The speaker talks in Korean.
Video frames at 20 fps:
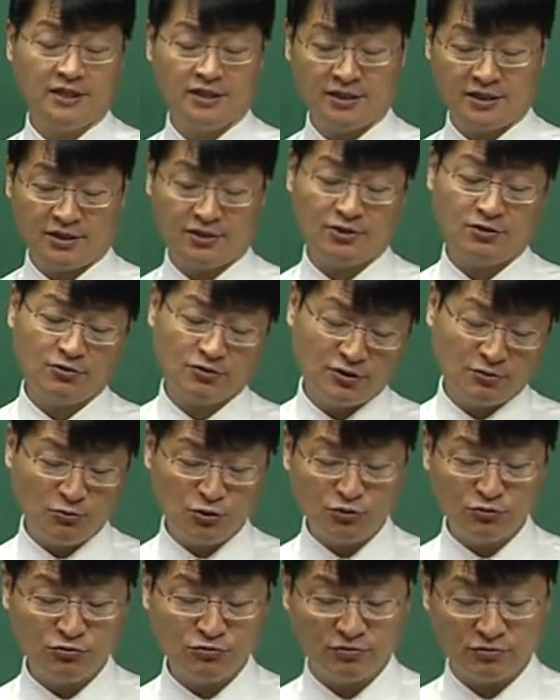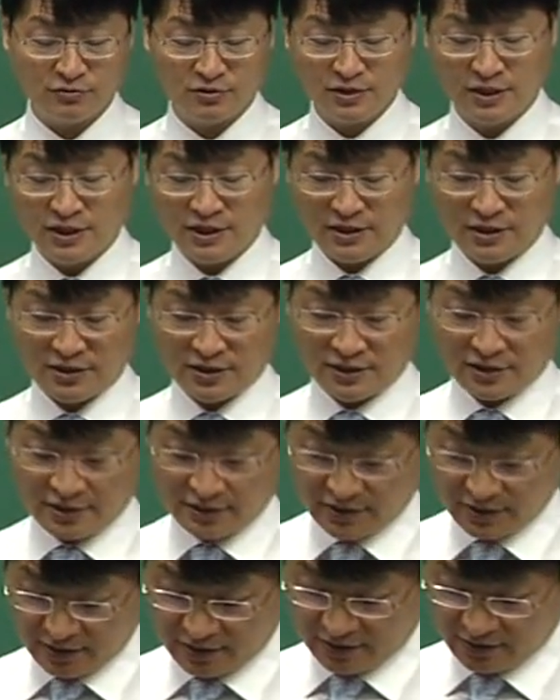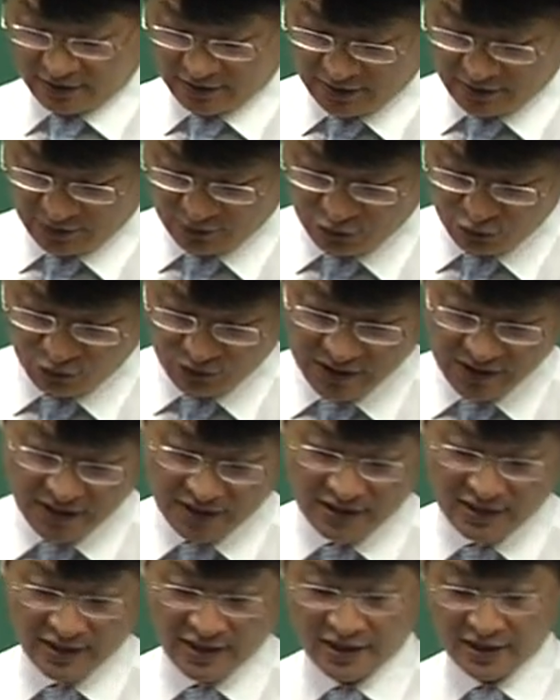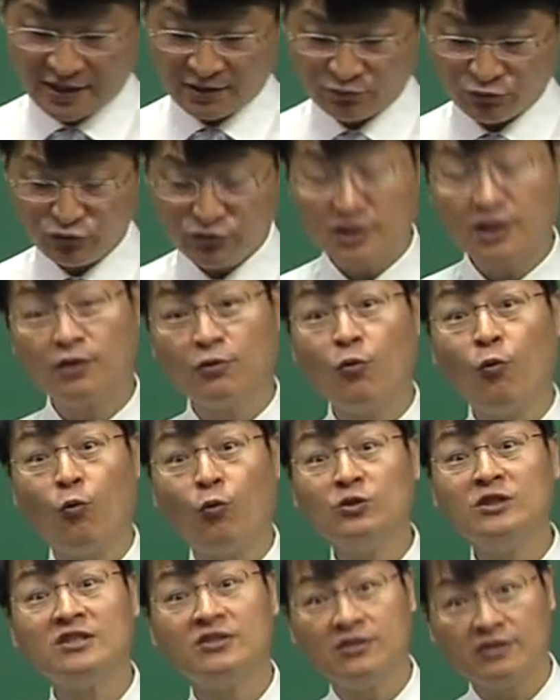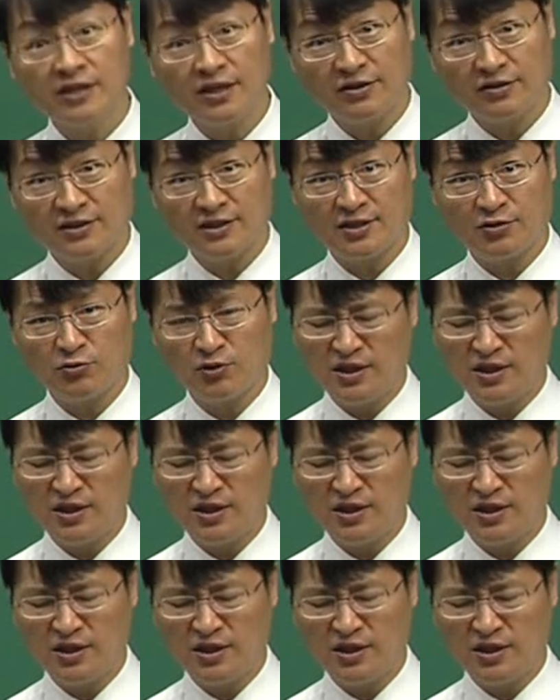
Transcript: 그렇죠? 금융 어, 연수원에 사는 게 문제가 꼭 오지선다행이더라고.